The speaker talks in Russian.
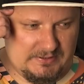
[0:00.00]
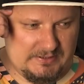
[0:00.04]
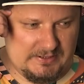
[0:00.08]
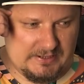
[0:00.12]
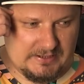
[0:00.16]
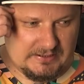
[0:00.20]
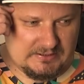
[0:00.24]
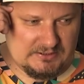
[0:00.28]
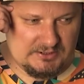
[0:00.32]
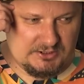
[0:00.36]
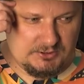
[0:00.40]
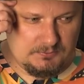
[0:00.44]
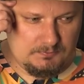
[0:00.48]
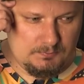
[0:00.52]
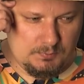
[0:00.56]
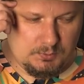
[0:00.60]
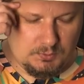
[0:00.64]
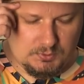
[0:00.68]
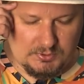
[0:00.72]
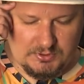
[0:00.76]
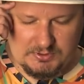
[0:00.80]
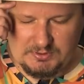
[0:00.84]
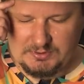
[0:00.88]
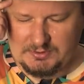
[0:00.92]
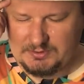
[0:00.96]
Как же
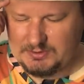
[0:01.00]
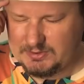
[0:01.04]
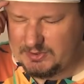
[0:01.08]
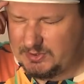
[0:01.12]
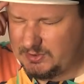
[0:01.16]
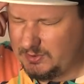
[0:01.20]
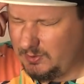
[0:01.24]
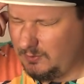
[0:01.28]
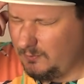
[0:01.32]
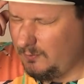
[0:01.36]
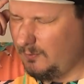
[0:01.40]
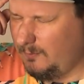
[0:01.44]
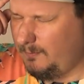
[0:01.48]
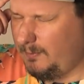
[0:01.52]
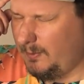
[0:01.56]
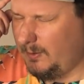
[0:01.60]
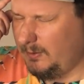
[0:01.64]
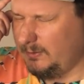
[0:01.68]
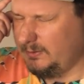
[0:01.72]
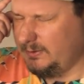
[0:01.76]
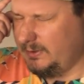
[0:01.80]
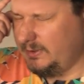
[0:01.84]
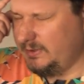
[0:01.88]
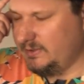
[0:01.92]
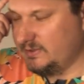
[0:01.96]
будет это слово
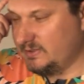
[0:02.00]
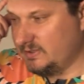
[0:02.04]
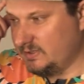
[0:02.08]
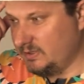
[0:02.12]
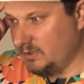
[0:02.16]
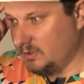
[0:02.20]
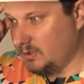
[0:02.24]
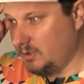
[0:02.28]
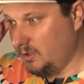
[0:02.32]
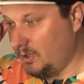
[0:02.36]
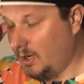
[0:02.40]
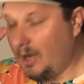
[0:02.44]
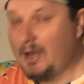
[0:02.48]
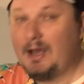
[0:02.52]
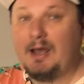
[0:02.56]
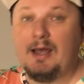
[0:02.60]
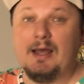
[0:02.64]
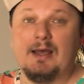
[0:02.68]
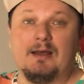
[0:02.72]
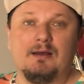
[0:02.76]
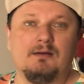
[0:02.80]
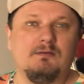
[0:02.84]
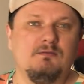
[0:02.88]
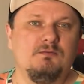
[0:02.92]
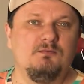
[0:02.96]
по-английски?
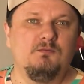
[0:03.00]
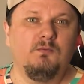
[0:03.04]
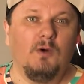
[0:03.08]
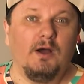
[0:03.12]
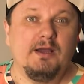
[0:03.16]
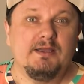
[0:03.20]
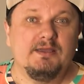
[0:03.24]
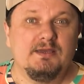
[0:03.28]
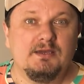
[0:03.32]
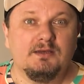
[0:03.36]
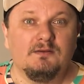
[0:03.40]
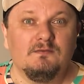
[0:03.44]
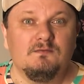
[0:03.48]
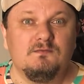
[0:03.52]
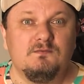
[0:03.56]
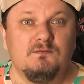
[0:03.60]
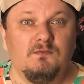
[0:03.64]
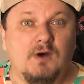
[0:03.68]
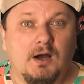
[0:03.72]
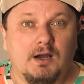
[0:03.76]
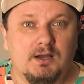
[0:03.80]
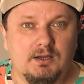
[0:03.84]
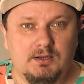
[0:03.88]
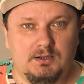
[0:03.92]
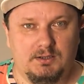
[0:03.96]
А, fucking
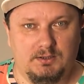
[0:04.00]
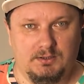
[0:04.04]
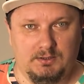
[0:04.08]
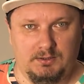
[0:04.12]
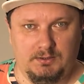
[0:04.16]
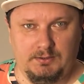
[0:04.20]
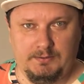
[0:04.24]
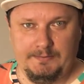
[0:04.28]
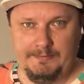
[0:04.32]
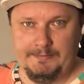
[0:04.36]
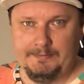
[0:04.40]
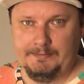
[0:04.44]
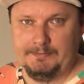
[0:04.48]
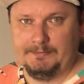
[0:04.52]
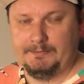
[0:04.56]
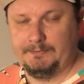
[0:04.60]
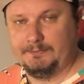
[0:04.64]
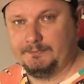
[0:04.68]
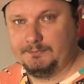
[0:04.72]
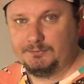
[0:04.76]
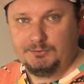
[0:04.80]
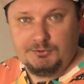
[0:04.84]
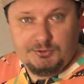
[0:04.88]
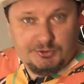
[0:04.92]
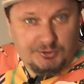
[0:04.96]
fuck.
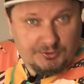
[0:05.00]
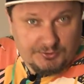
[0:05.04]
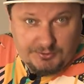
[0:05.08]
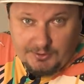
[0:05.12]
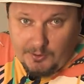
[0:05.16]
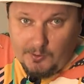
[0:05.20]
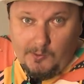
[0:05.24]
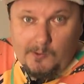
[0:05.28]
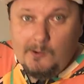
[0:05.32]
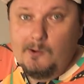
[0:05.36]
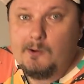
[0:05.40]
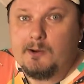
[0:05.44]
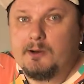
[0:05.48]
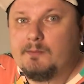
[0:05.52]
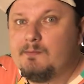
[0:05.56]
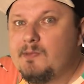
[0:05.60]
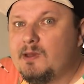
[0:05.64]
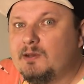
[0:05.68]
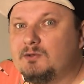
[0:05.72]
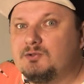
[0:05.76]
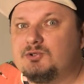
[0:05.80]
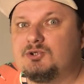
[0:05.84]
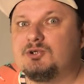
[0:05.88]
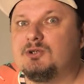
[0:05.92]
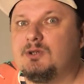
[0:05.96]
Чё такое,
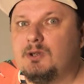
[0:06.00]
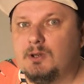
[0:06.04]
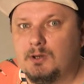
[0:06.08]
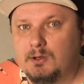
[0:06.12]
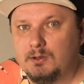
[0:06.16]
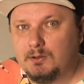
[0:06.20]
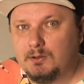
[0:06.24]
ребятушки?